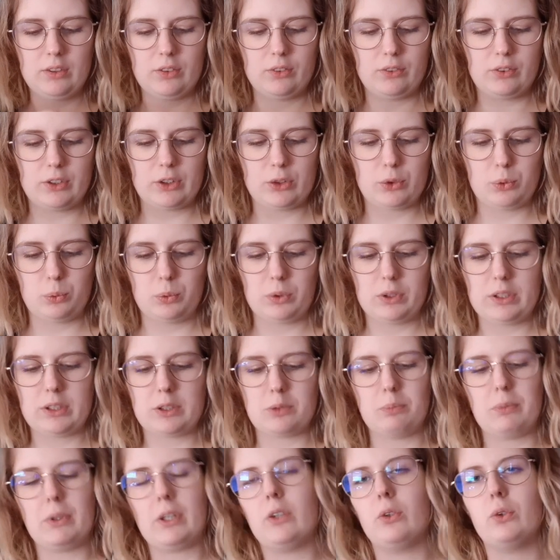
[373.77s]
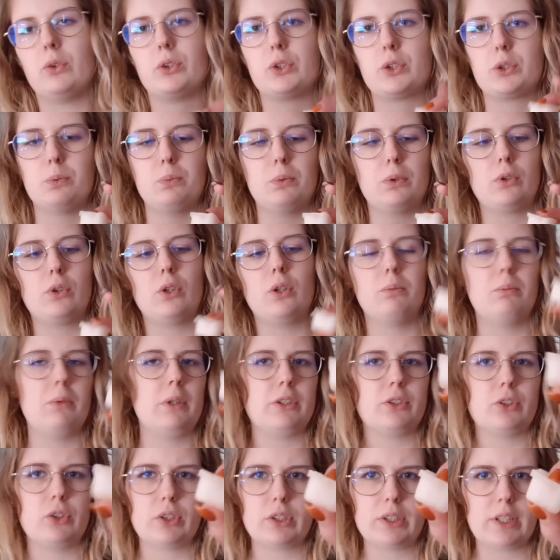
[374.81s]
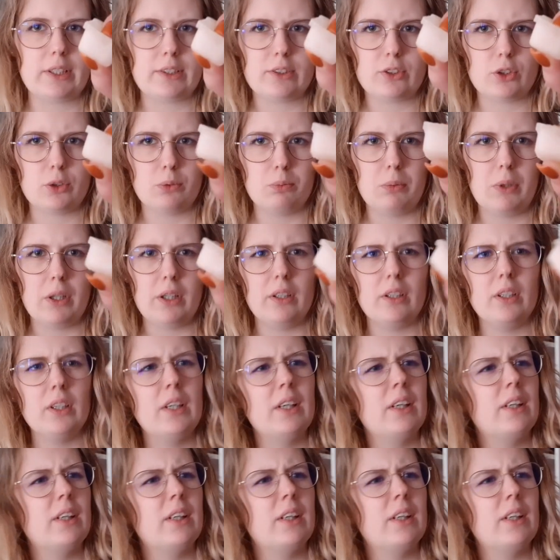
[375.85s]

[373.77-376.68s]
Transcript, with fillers: Ich versuche das mal rauszubekommen. Also ist ganz normal.